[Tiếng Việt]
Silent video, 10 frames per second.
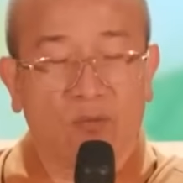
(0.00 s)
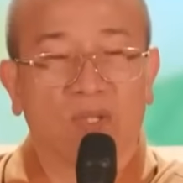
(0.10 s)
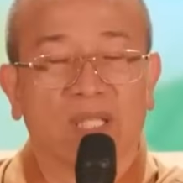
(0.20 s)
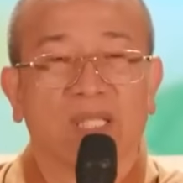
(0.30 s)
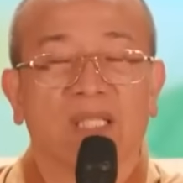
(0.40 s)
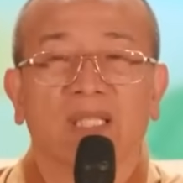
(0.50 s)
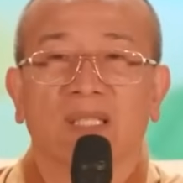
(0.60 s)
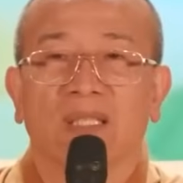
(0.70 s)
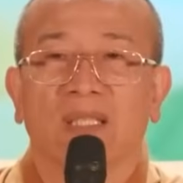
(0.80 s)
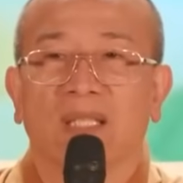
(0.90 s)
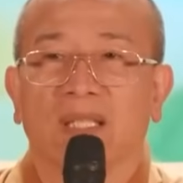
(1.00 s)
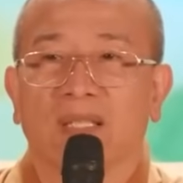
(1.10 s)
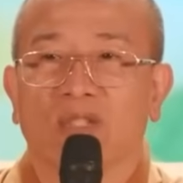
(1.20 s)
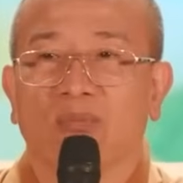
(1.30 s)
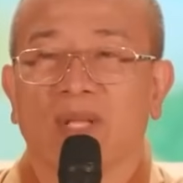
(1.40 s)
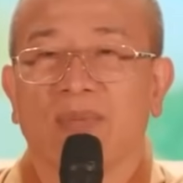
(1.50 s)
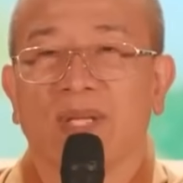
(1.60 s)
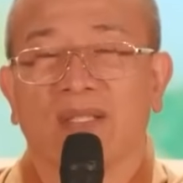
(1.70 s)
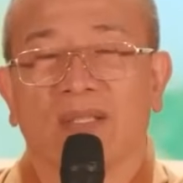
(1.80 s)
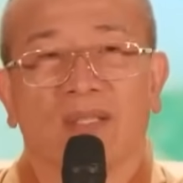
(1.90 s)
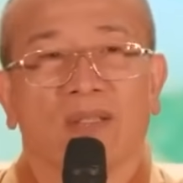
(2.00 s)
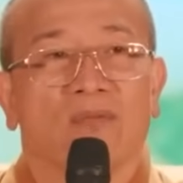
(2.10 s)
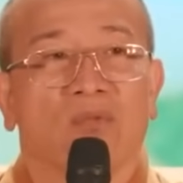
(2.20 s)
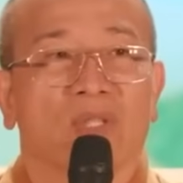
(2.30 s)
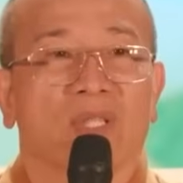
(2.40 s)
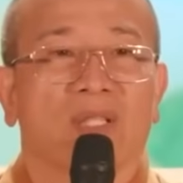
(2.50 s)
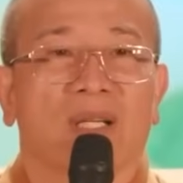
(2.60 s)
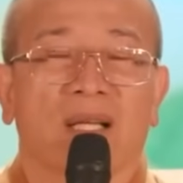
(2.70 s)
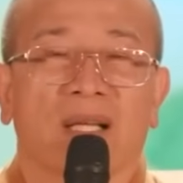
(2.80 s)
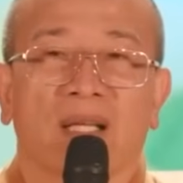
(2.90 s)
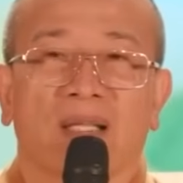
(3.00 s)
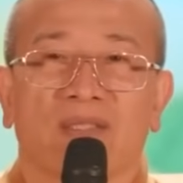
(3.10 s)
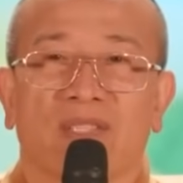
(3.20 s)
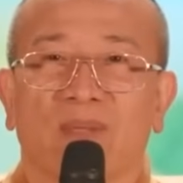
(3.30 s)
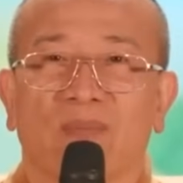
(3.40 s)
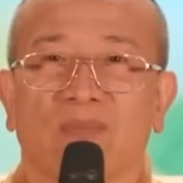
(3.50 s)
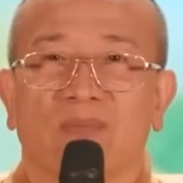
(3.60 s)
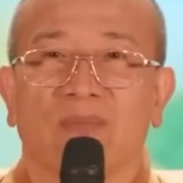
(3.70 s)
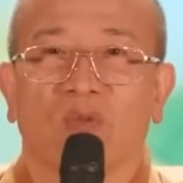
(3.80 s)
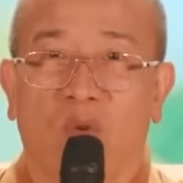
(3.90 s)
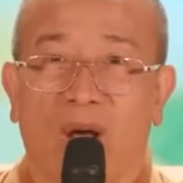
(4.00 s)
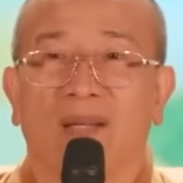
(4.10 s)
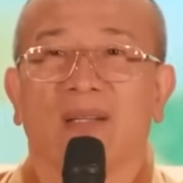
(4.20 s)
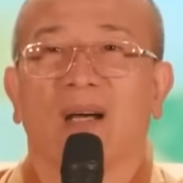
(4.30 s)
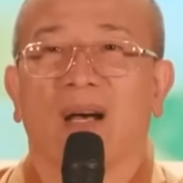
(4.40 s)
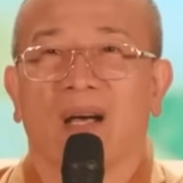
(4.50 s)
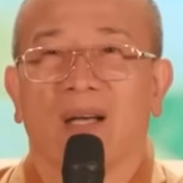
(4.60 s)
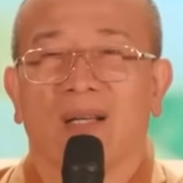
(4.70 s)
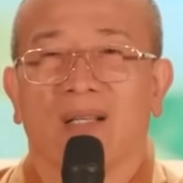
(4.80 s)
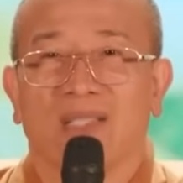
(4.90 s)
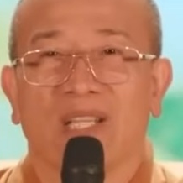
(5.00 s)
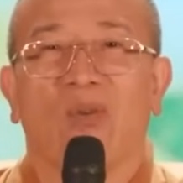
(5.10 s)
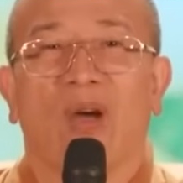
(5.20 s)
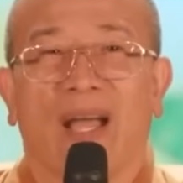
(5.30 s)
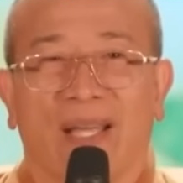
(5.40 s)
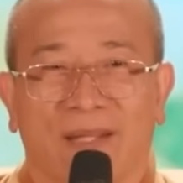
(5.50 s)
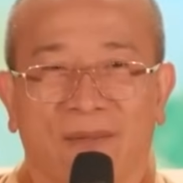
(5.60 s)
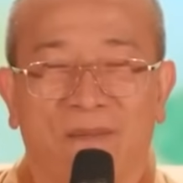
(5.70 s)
phụ nữ thì chúng ta biết rồi, phụ nữ là chiếm quá nửa nhân loại.